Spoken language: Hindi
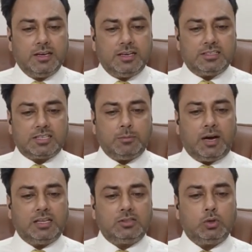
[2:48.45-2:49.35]
इसके
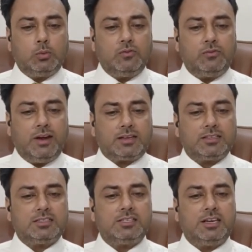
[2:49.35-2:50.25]
बाद जो फैक्टर्स
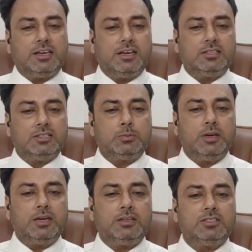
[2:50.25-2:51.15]
दिए गए हैं
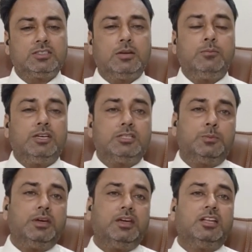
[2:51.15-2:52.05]
जिसमें जिसके बेस पे
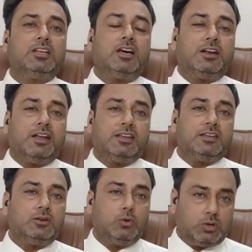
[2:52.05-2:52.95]
इनका
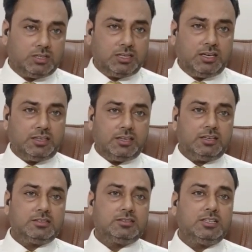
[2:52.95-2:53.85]
रैंकिंग होगा यानी
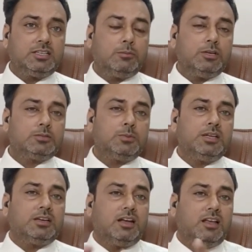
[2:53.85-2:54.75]
कि जिनके बेस पे
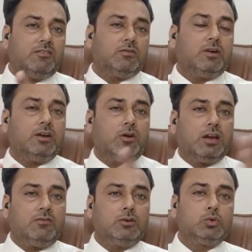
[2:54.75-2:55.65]
इनका लेवल वन और
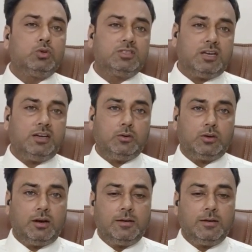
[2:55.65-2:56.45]
लेवल टू डिसाइड होगा